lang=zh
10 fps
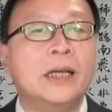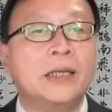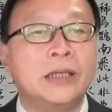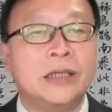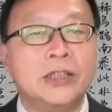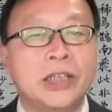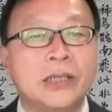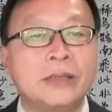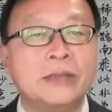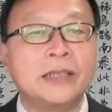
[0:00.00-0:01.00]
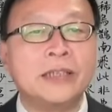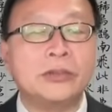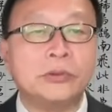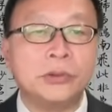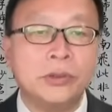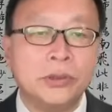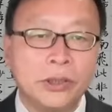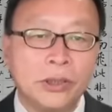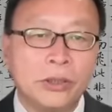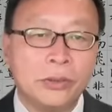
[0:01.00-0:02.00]
以前政治局
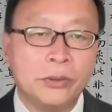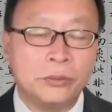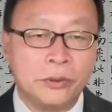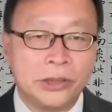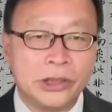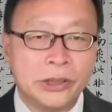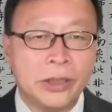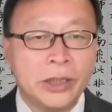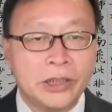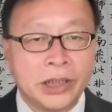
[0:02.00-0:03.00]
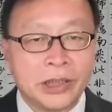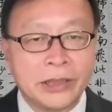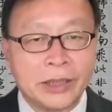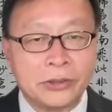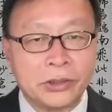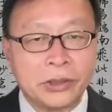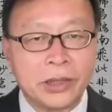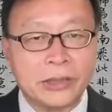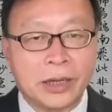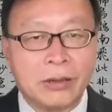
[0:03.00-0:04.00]
有女性，现在缺
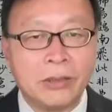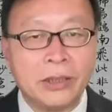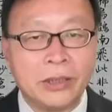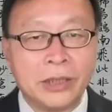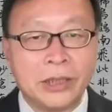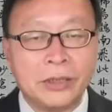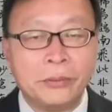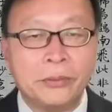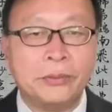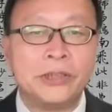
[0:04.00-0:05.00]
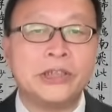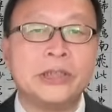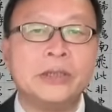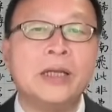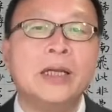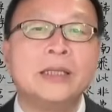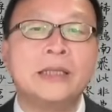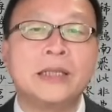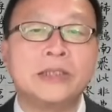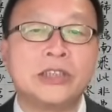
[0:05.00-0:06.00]
少一个女性，
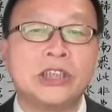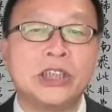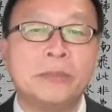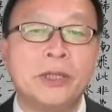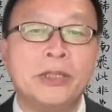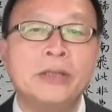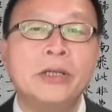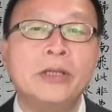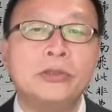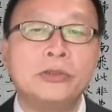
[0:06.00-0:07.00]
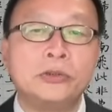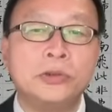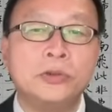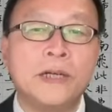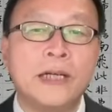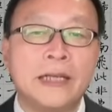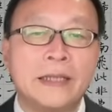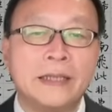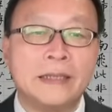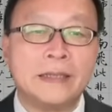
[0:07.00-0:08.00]
这是习近平虚位
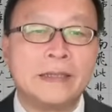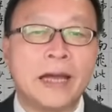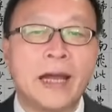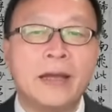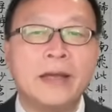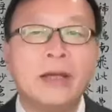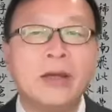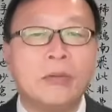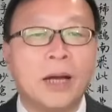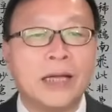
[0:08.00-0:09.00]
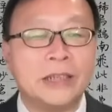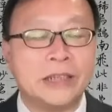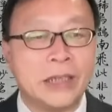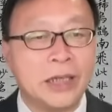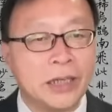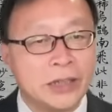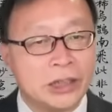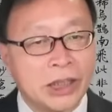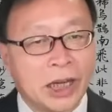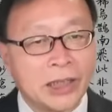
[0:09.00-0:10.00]
以待。外界
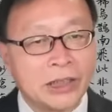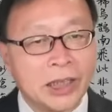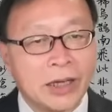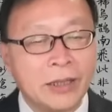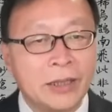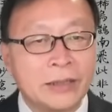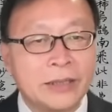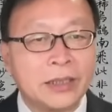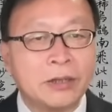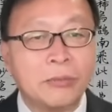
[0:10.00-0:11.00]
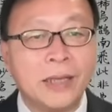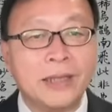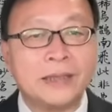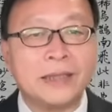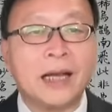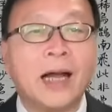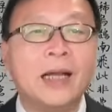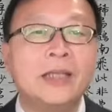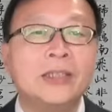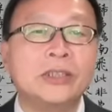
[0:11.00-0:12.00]
想象这个位置啊，
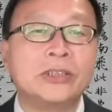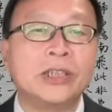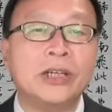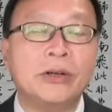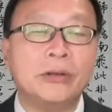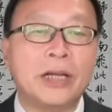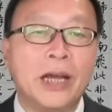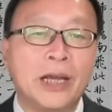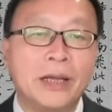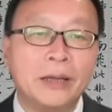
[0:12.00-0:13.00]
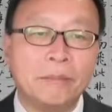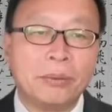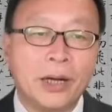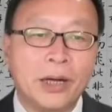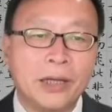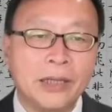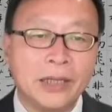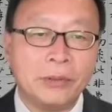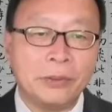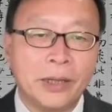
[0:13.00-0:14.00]
就是留给彭
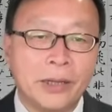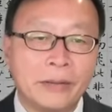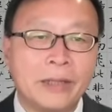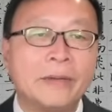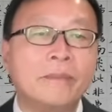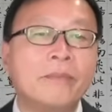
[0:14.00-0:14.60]
丽媛的。